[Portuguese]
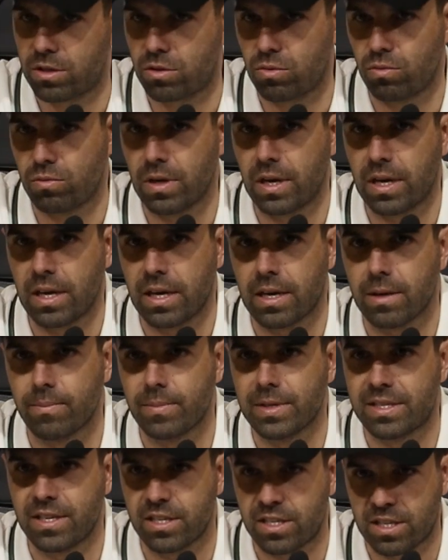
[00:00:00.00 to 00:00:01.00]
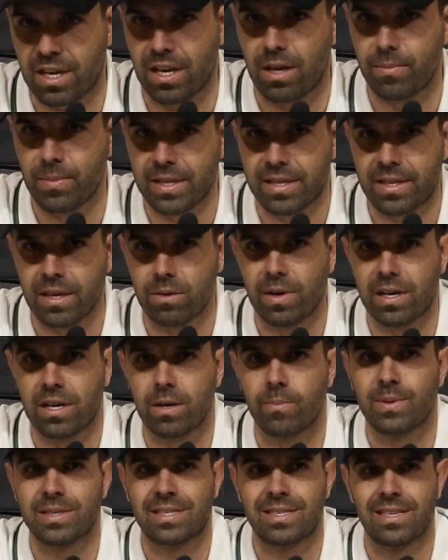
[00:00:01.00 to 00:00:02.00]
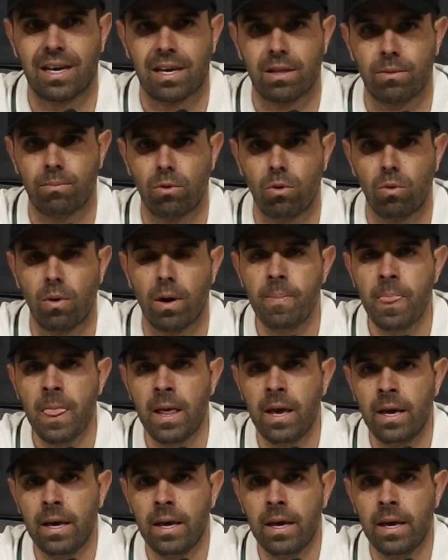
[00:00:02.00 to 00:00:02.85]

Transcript: em segunda liga, mas este realmente tem uma capacidade boa.